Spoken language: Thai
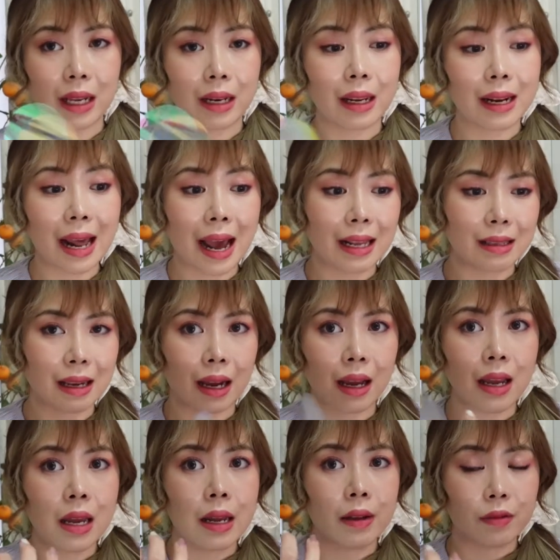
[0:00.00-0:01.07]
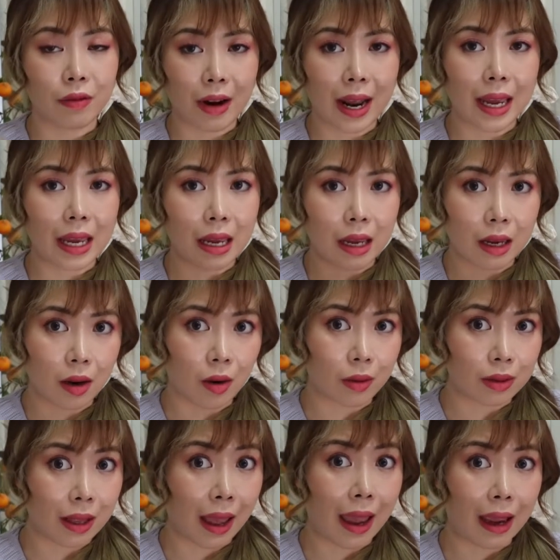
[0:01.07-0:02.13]
ที่ได้จากไฟของ
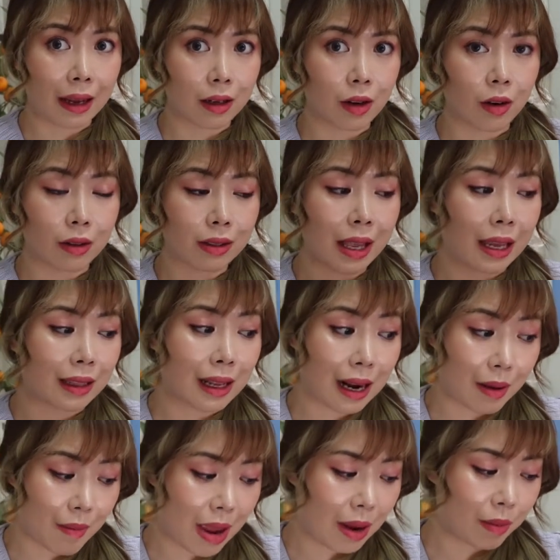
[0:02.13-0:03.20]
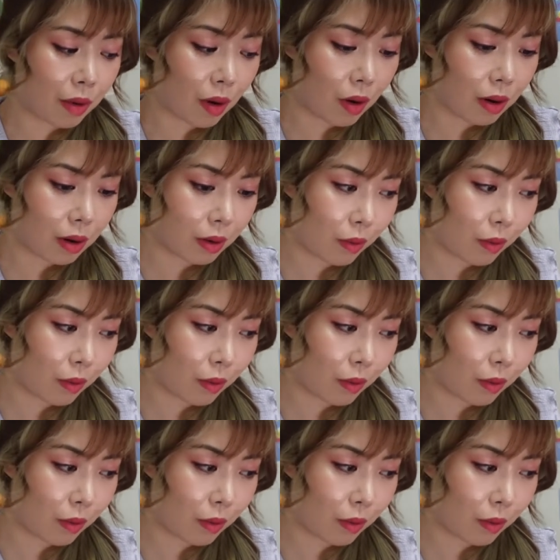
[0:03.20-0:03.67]
แสงของแสงแต่ละแบบเนาะ